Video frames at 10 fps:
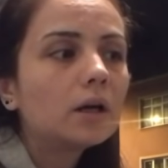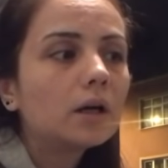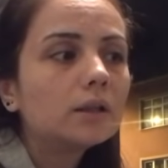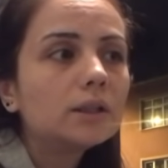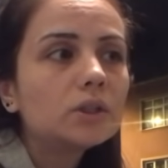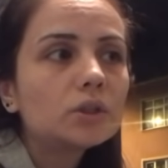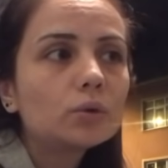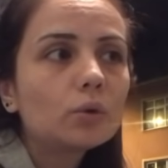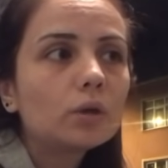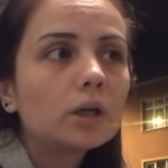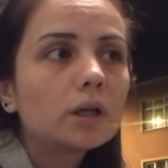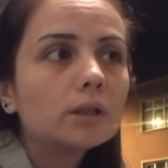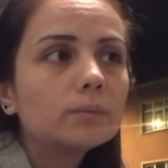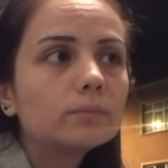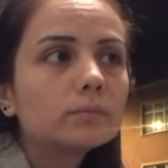Halı için de öyle.
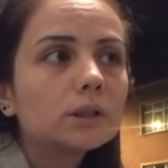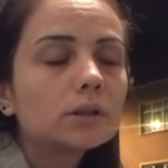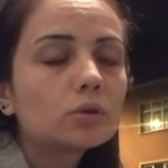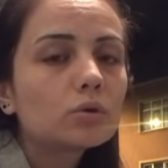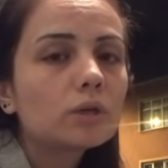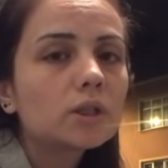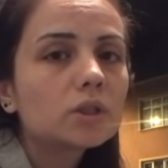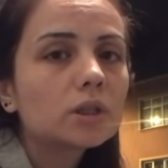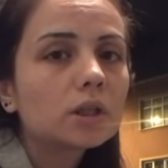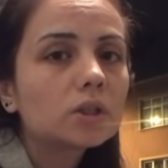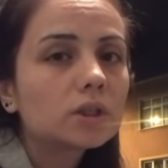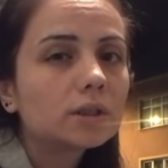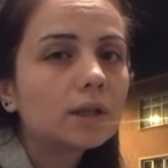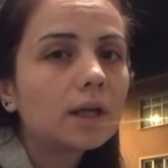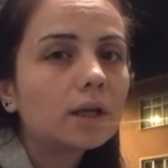Halım e, çok
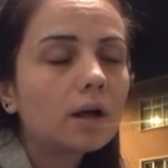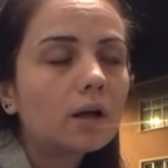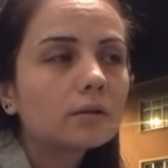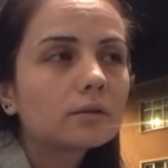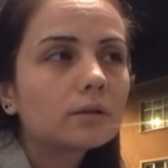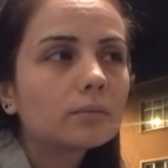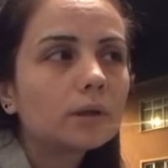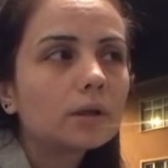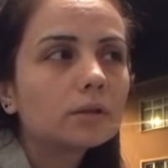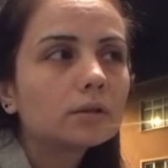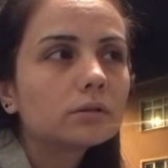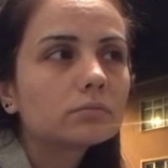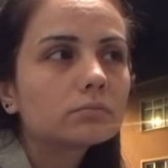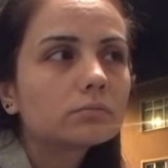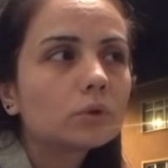açık renk kaldı tabii halı.
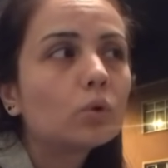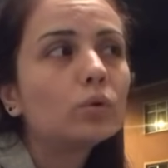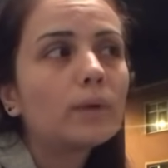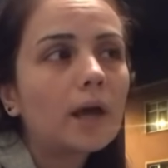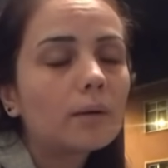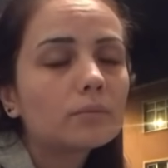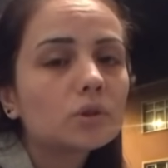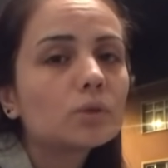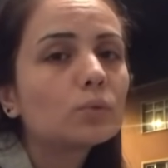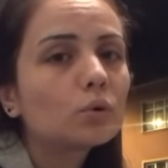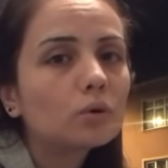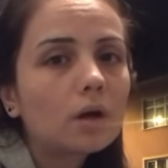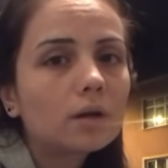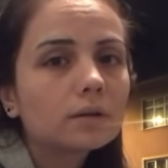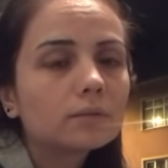Onu beğenmiştim. Onu
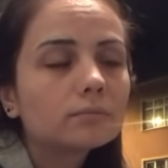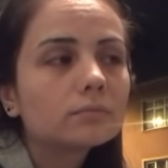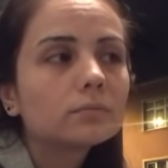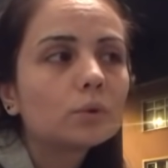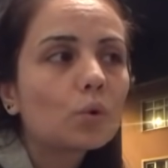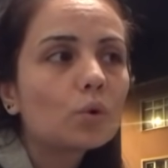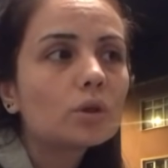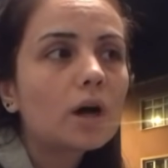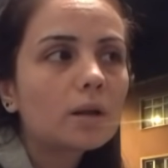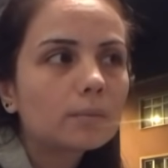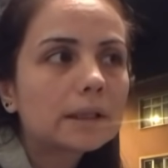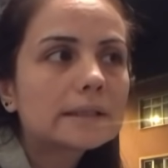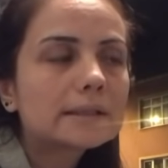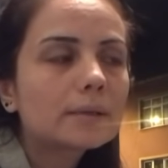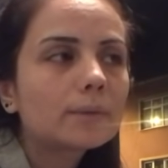aldım. Koyu da almak
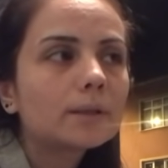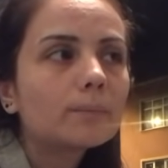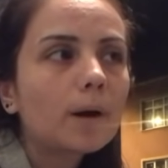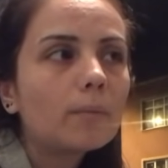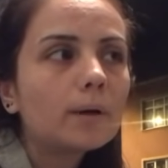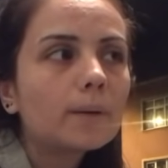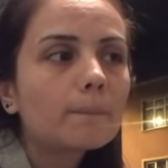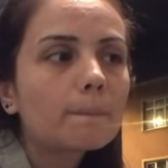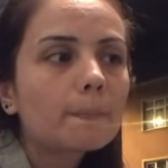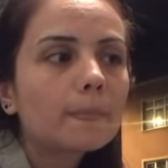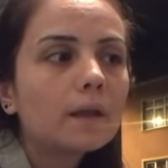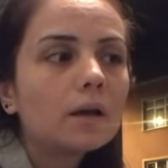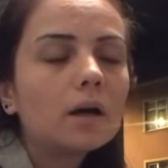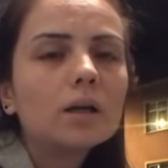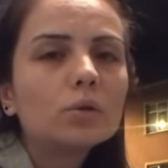istemedim ama
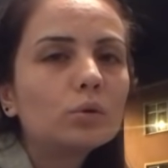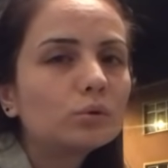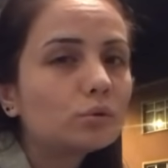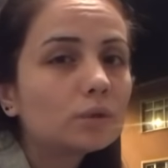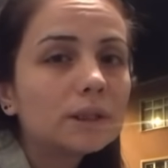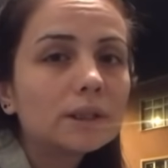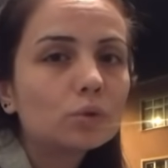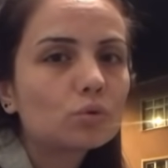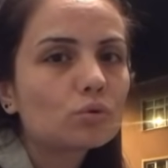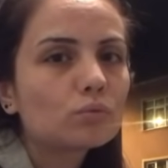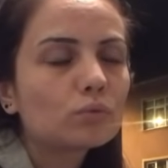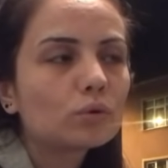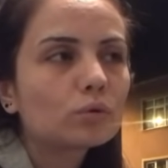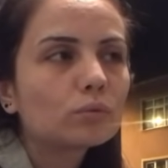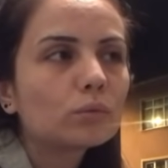halı örtüsü yine
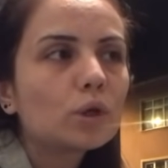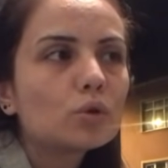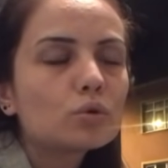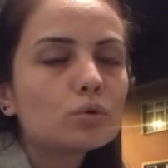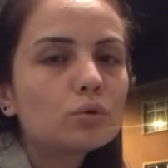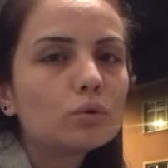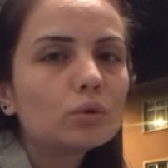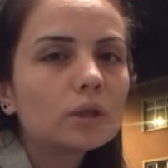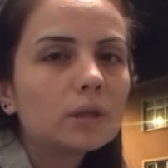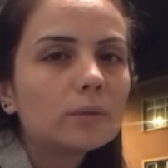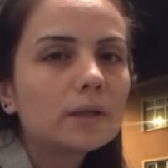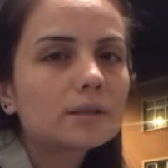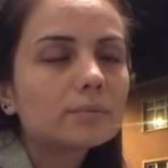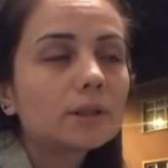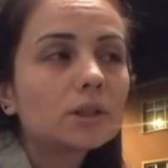düşünmüyorum. Şu tüy olayı
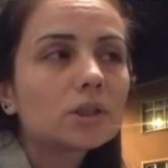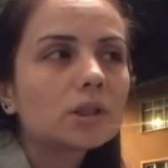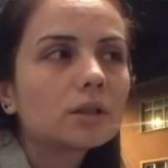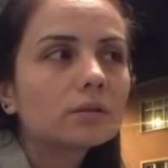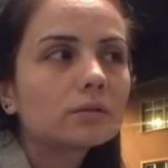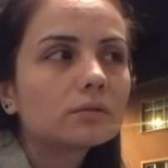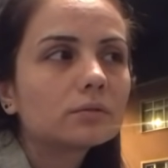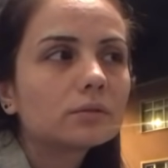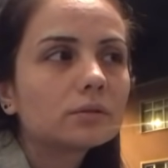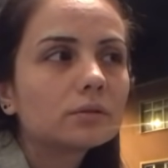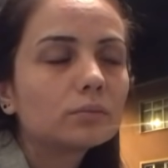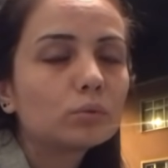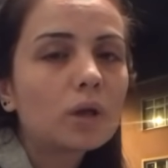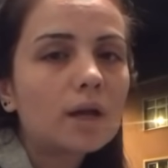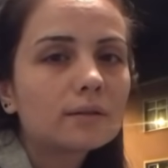biraz beni işte e,
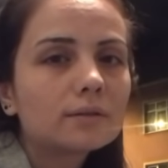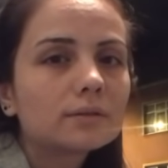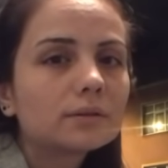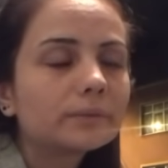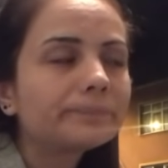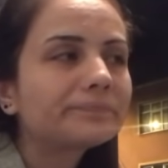bulandırdı.